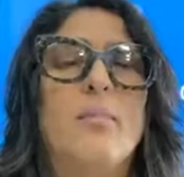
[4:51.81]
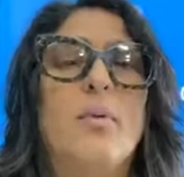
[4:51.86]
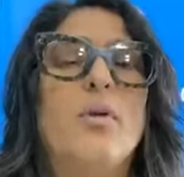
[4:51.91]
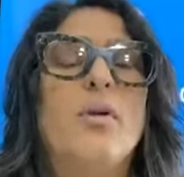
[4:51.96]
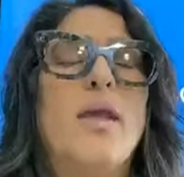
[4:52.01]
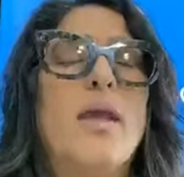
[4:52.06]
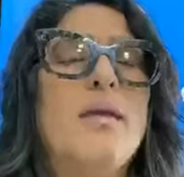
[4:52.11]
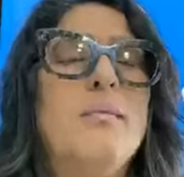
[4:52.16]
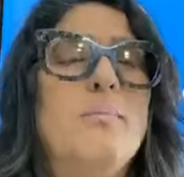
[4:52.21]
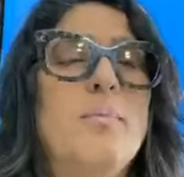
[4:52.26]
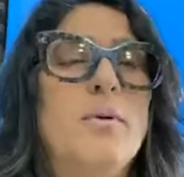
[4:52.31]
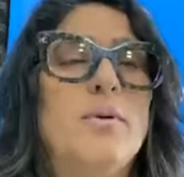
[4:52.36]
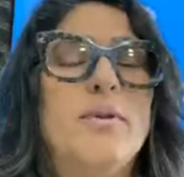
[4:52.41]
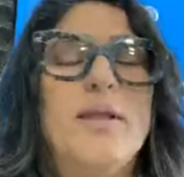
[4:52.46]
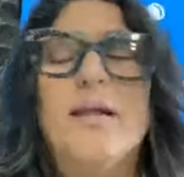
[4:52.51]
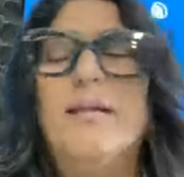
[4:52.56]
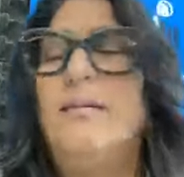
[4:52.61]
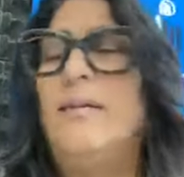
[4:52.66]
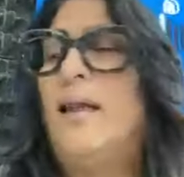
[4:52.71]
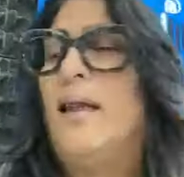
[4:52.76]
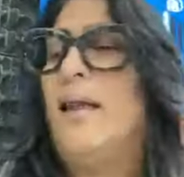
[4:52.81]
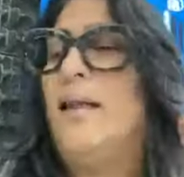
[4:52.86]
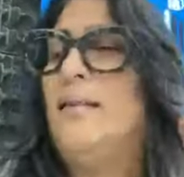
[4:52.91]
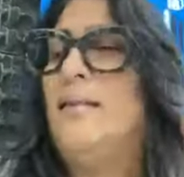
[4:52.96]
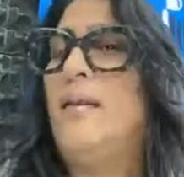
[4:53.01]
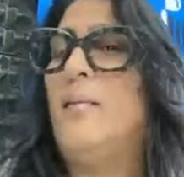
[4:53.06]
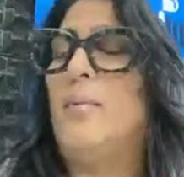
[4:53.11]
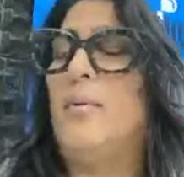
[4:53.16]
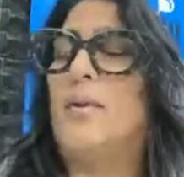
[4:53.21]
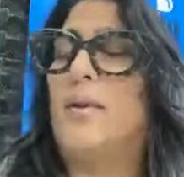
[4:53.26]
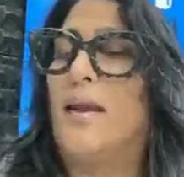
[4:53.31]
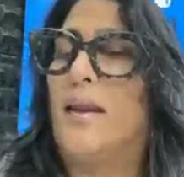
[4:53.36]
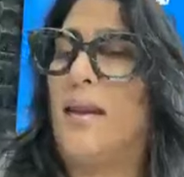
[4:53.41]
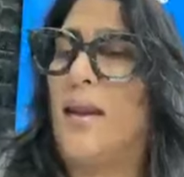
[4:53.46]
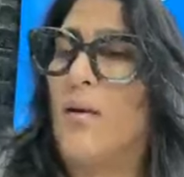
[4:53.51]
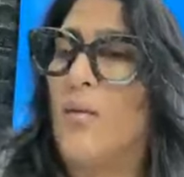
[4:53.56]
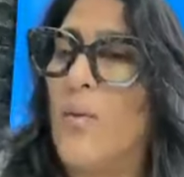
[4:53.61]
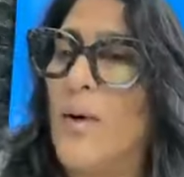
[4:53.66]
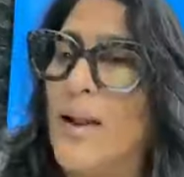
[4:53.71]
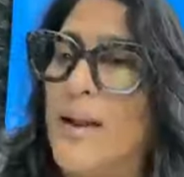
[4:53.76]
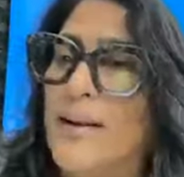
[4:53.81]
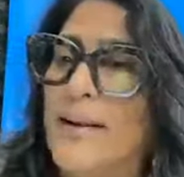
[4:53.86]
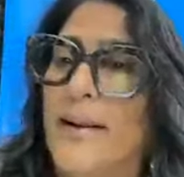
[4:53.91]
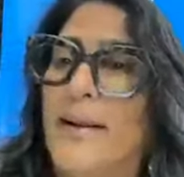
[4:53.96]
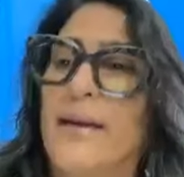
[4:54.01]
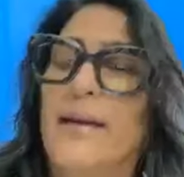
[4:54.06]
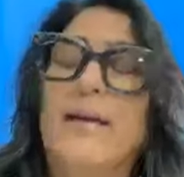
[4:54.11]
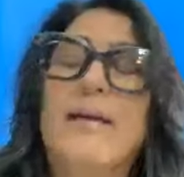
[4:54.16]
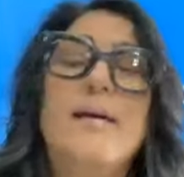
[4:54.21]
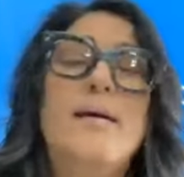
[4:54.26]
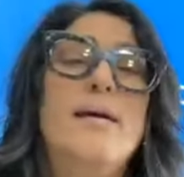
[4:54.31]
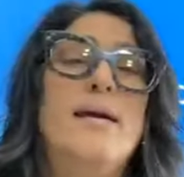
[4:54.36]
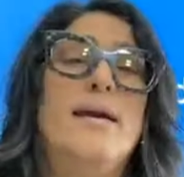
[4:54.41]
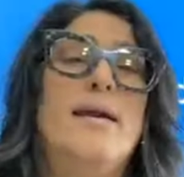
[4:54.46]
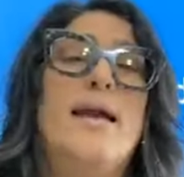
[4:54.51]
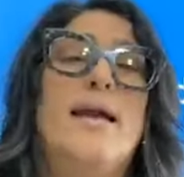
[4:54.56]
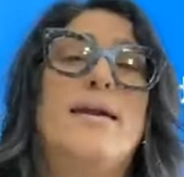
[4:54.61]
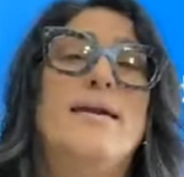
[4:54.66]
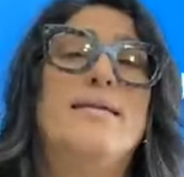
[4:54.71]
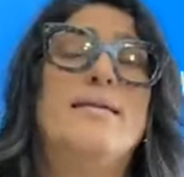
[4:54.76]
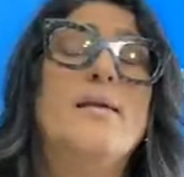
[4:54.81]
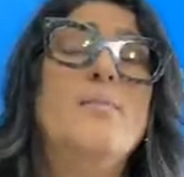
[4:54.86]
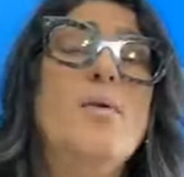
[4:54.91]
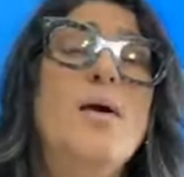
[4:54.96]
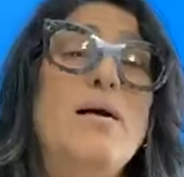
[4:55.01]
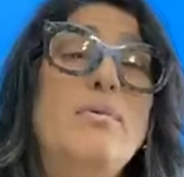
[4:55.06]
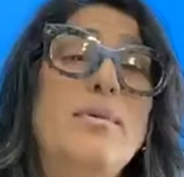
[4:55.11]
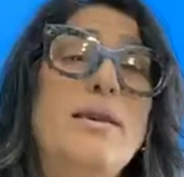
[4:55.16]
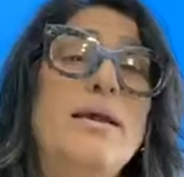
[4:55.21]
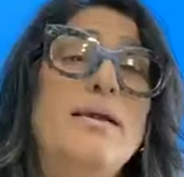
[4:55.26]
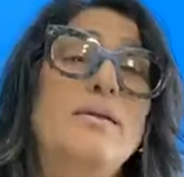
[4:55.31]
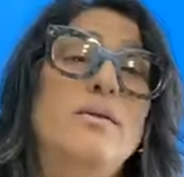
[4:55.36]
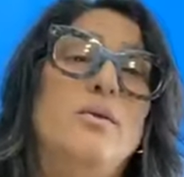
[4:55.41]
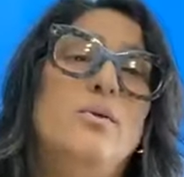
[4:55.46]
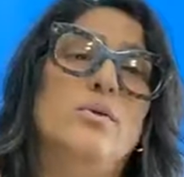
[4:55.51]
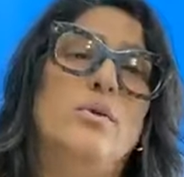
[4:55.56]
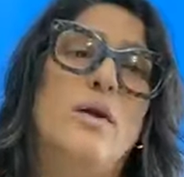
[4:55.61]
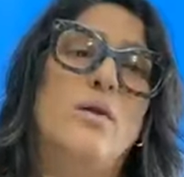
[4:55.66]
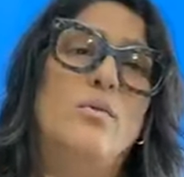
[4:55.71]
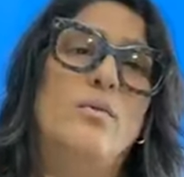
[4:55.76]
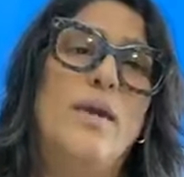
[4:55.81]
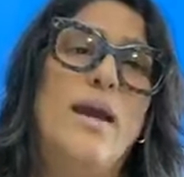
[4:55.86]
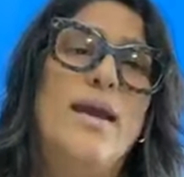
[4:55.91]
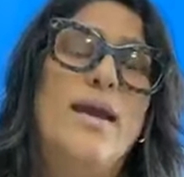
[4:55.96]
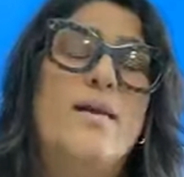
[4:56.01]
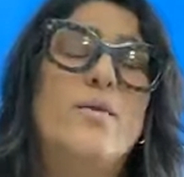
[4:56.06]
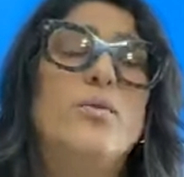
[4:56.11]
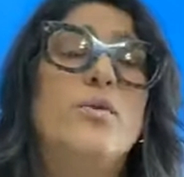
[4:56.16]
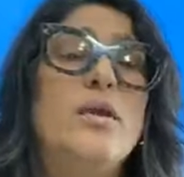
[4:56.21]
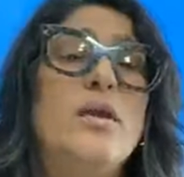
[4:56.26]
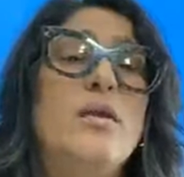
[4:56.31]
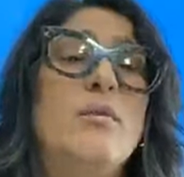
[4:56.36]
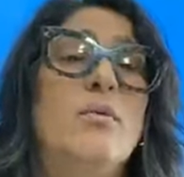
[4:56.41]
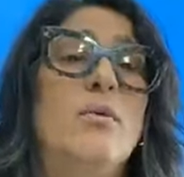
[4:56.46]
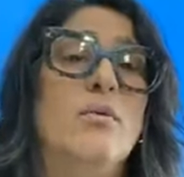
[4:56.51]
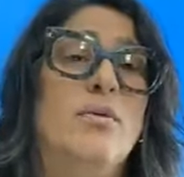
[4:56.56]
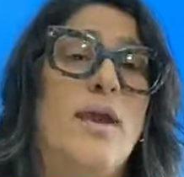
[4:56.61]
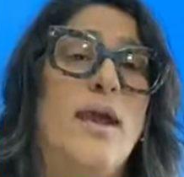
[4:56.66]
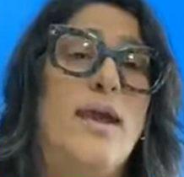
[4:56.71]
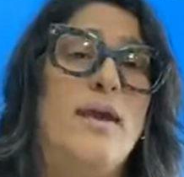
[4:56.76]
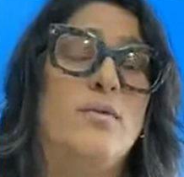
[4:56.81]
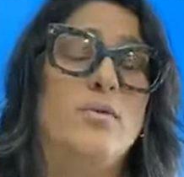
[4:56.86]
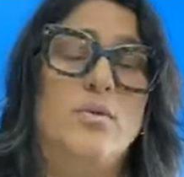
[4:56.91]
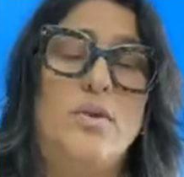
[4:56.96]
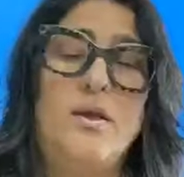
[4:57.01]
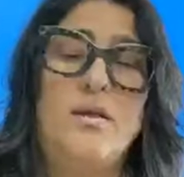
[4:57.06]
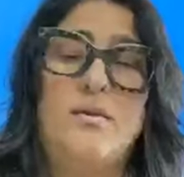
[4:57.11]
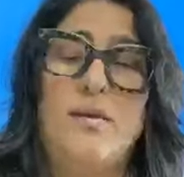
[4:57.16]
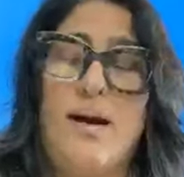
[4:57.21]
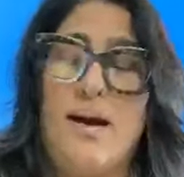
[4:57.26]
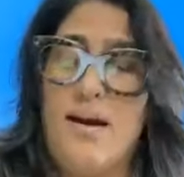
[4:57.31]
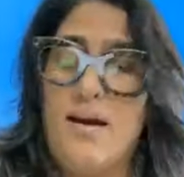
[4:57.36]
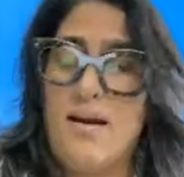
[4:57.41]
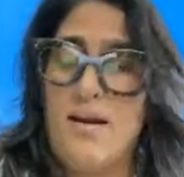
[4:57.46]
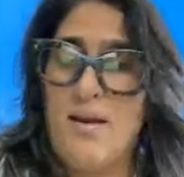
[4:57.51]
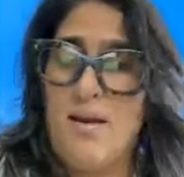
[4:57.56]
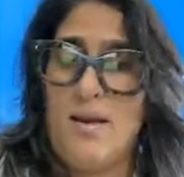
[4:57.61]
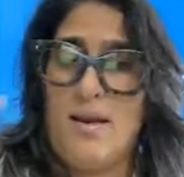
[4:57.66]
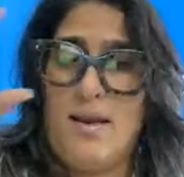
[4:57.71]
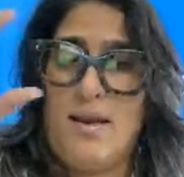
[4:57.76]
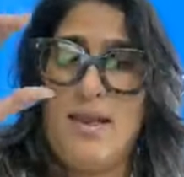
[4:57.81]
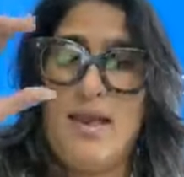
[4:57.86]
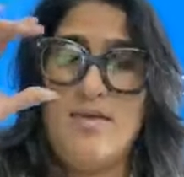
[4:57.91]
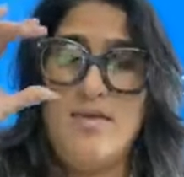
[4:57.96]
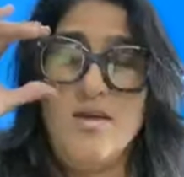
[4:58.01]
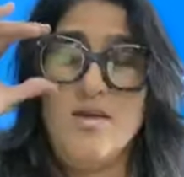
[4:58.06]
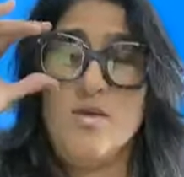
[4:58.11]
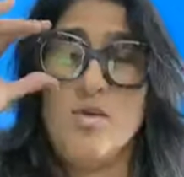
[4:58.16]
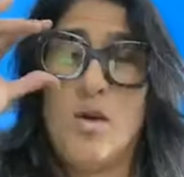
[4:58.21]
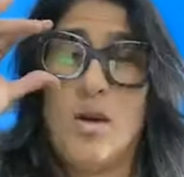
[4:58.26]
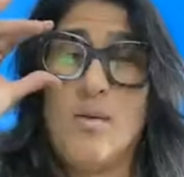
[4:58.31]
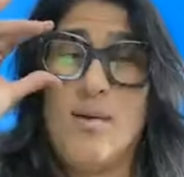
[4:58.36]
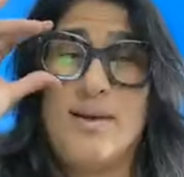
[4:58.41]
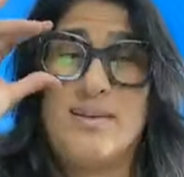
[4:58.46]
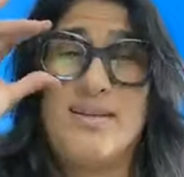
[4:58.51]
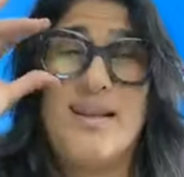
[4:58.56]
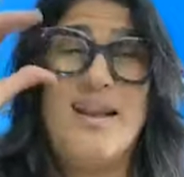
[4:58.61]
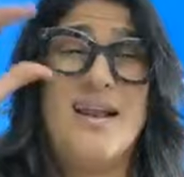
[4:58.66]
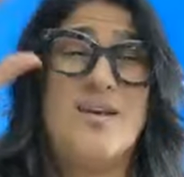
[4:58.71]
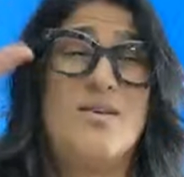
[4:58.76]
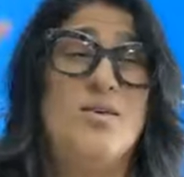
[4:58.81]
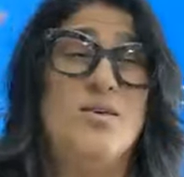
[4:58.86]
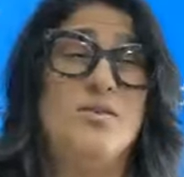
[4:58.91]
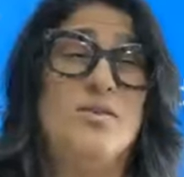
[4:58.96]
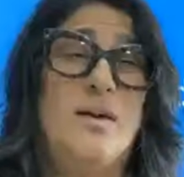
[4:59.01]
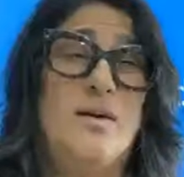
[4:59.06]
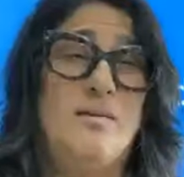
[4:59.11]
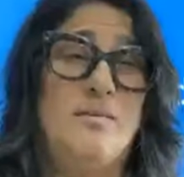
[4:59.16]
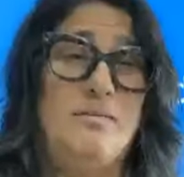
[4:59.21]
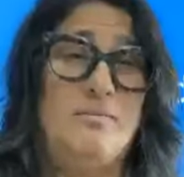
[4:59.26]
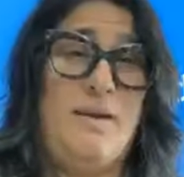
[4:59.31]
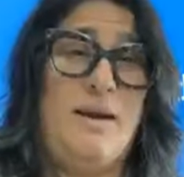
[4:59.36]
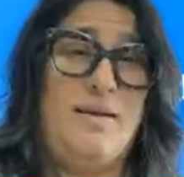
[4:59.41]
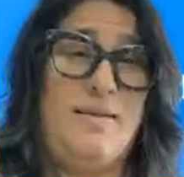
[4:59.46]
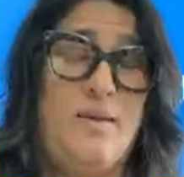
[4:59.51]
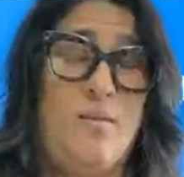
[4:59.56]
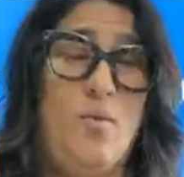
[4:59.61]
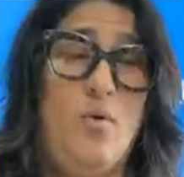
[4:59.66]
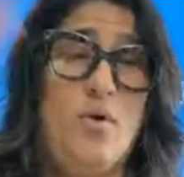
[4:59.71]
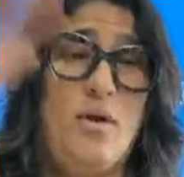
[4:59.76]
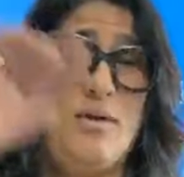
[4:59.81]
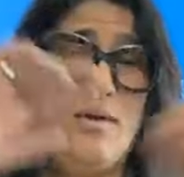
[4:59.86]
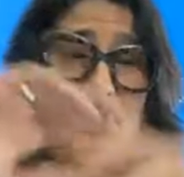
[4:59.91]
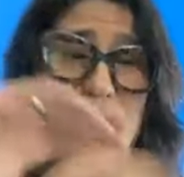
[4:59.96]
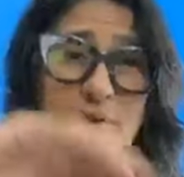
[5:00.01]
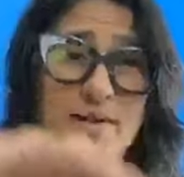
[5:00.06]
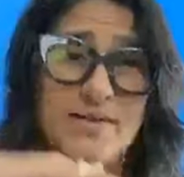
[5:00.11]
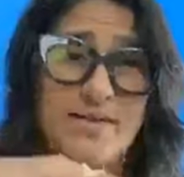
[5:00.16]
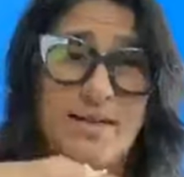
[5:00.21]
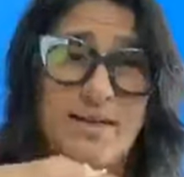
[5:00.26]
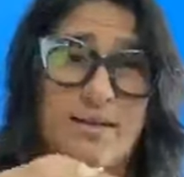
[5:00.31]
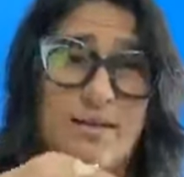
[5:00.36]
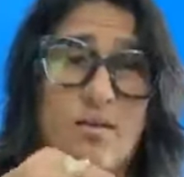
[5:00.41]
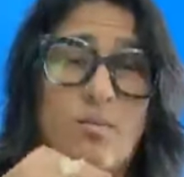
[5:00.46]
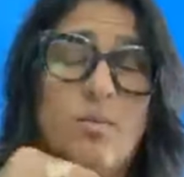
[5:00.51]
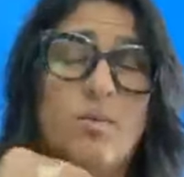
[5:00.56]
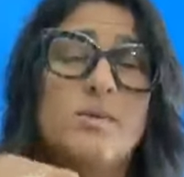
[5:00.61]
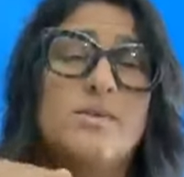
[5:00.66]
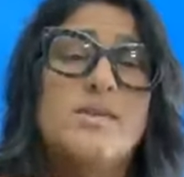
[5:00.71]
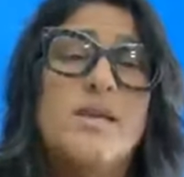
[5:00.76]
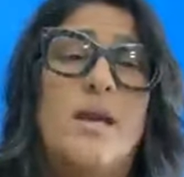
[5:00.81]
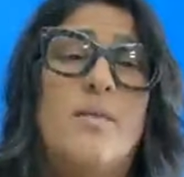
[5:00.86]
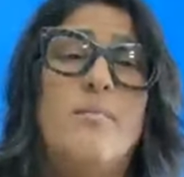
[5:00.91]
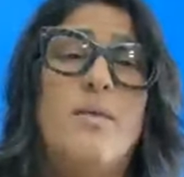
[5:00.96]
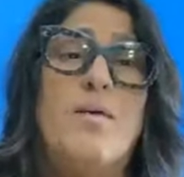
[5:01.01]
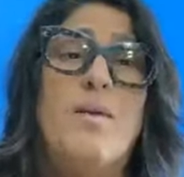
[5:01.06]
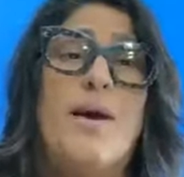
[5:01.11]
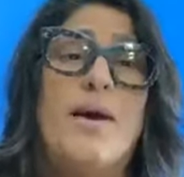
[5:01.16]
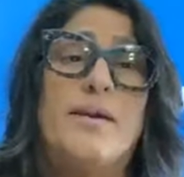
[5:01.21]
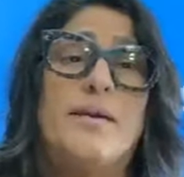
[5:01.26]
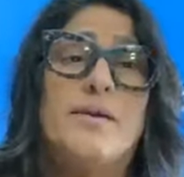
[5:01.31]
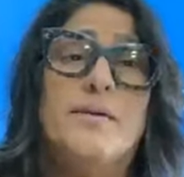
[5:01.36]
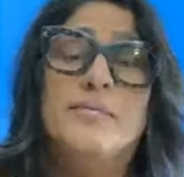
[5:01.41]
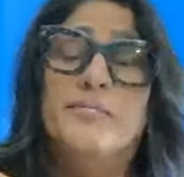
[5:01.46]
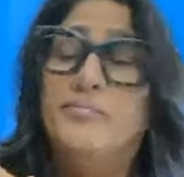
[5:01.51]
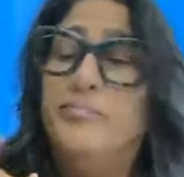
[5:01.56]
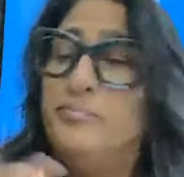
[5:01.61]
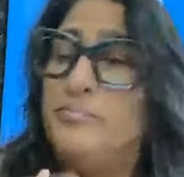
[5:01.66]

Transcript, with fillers: porque es importante, gente? Porque recuerden que aquí estamos hablando de un ejecutivo, una ejecutiva, que ha dicho que va a hacer las cosas by de buscan de más como dicen en mi barrio.